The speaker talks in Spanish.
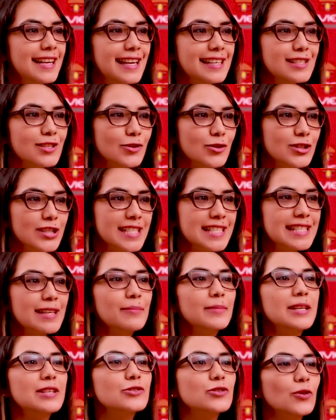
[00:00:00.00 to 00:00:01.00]
Las luces
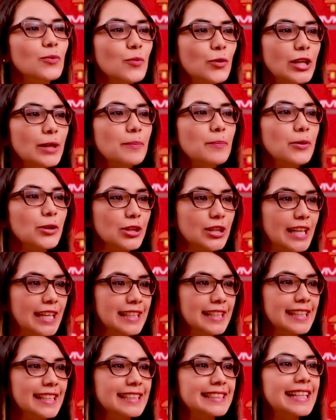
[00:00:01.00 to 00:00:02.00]
también son muy
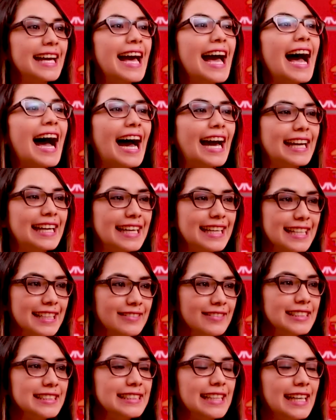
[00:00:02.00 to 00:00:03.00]
importantes. Hay que
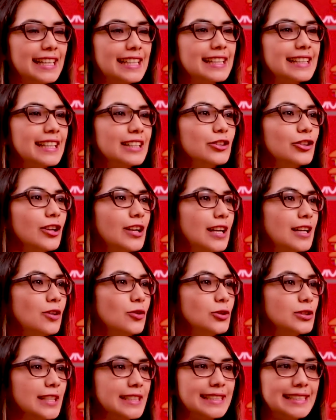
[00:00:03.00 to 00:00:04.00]
revisar tanto
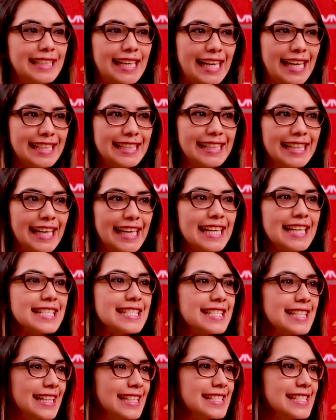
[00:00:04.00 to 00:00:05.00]
las luces
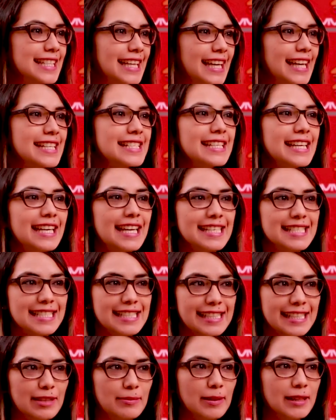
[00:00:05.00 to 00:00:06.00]
delanteras, traseras y
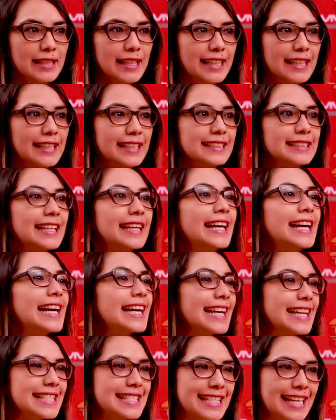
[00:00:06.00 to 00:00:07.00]
las intermitentes,
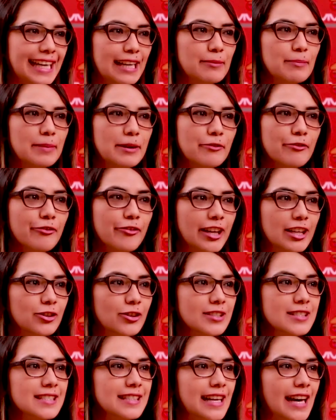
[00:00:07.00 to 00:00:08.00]
que estén en
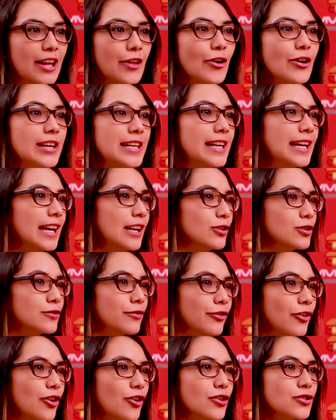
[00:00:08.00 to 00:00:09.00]
perfecto estado y que
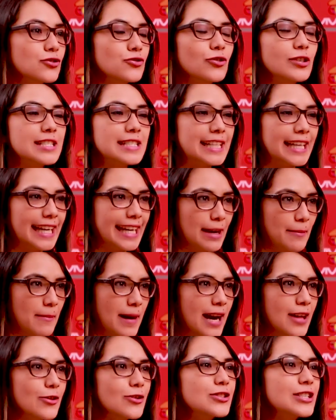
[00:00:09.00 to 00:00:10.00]
los focos no estén
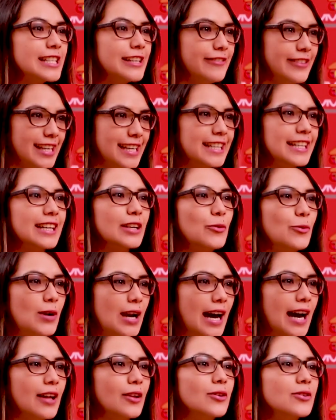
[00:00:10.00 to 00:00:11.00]
quemados y bien
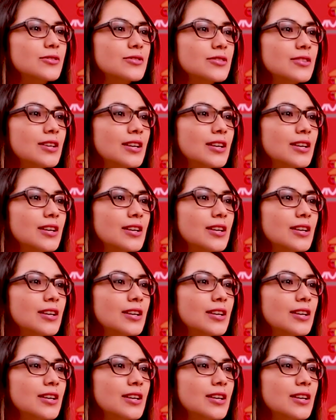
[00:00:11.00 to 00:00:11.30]
regulados.